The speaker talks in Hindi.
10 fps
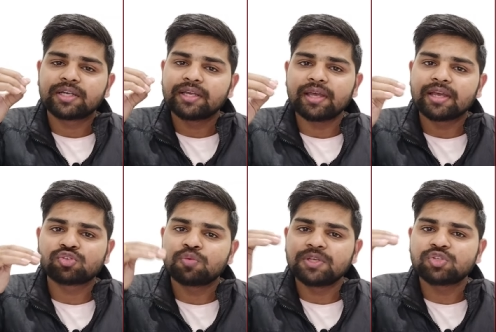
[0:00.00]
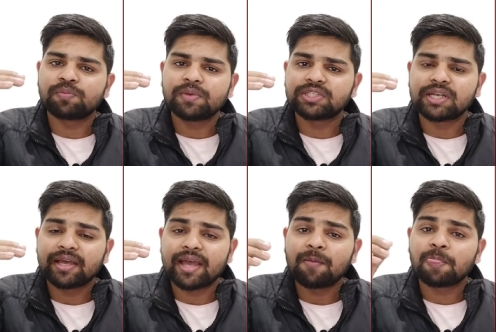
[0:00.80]
ठीक है एक सौ चला
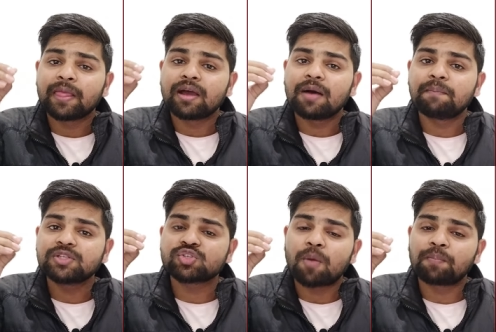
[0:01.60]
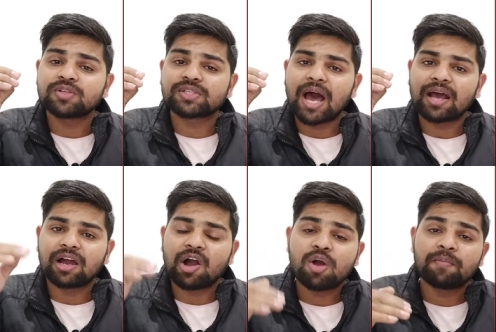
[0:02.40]
गया अब मैं स्टॉप लॉस कहाँ
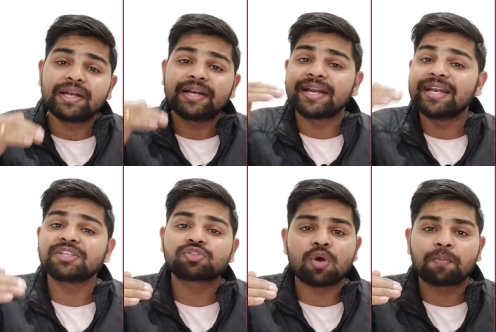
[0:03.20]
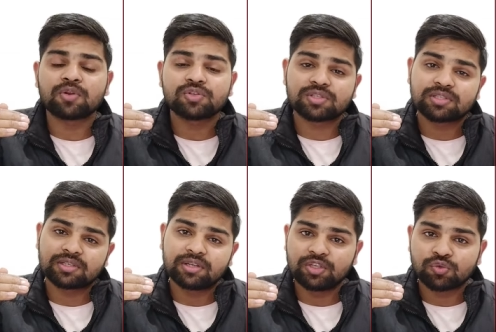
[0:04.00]
लगाऊंगा मैं ट्रेलिंग स्टॉप लॉस
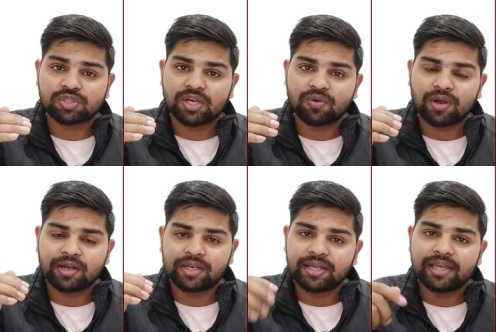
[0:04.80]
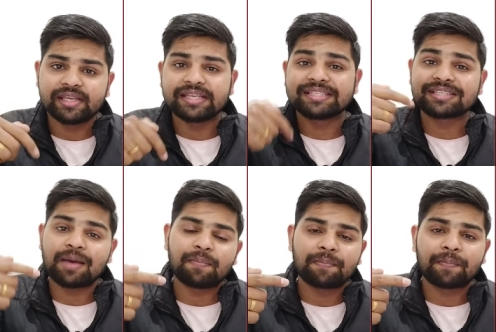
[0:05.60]
यूज़ करूंगा ठीक है
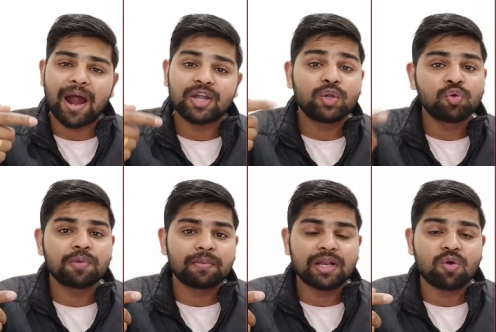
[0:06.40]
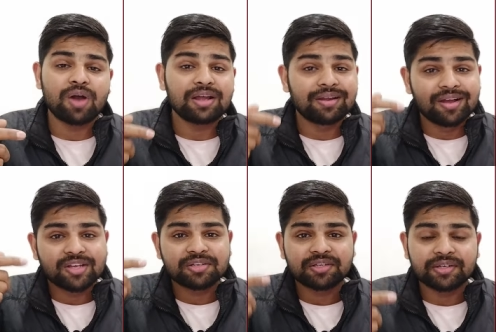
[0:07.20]
इसका पार्ट टू मैं बनाऊंगा
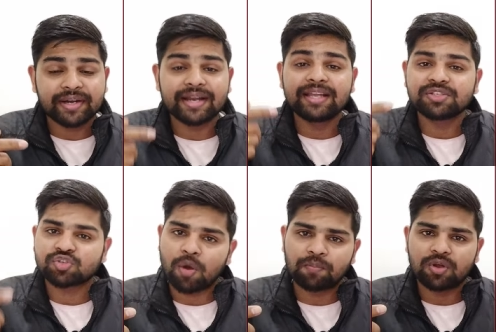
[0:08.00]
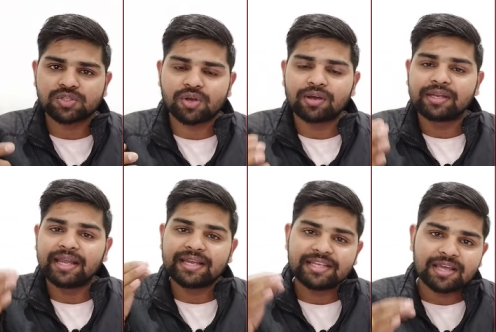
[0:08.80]
ट्रेलिंग स्टॉप लॉस का
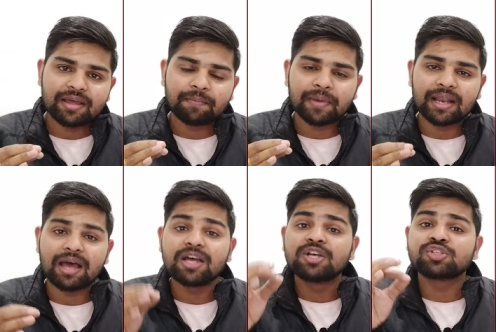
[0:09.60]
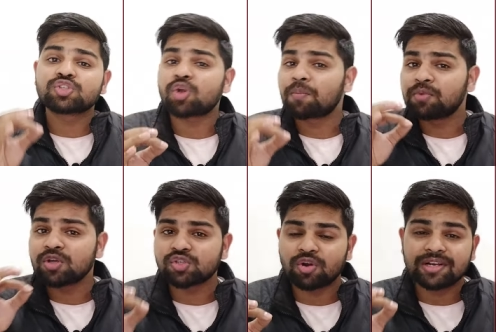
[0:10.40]
लेकिन ये है पहला स्टॉप
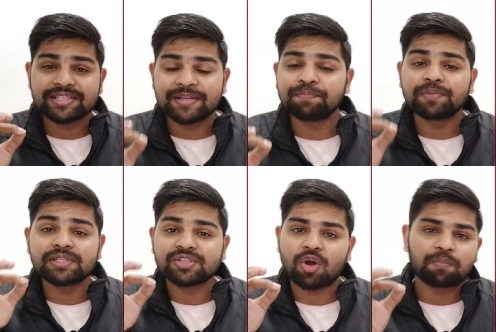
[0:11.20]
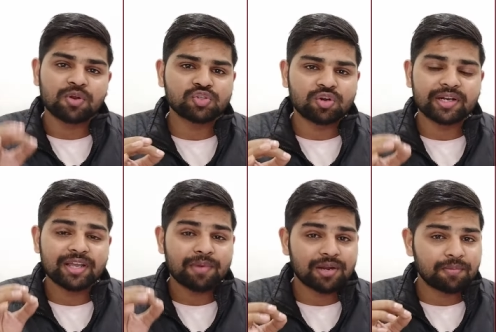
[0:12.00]
लॉस ऑर्डर सिंपल स्टॉप लॉस ऑर्डर
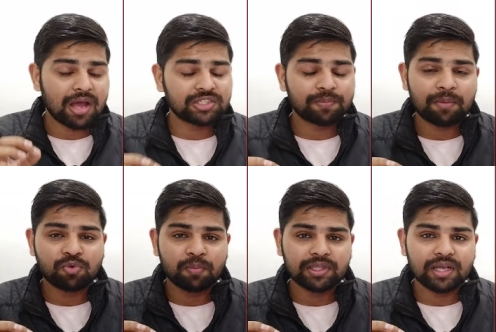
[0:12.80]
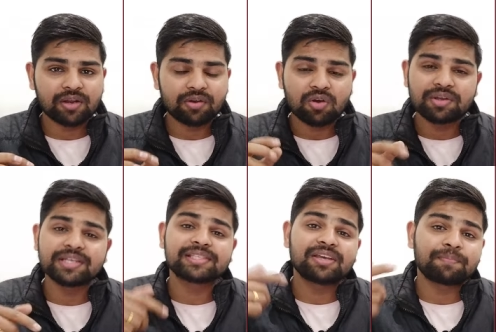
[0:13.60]
के बारे में आज मैं आपको बता रहा हूँ
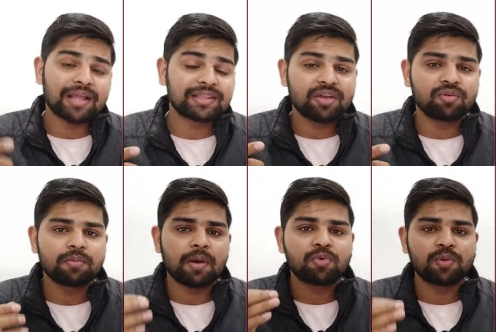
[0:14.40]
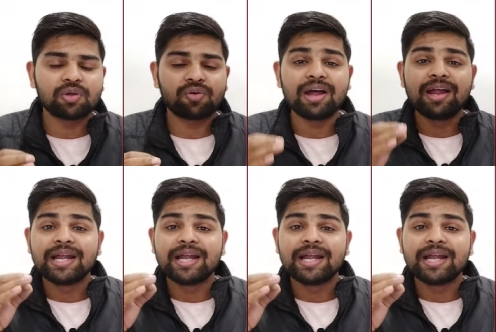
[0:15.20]
इसके बाद के वीडियो में आपको बताऊँगा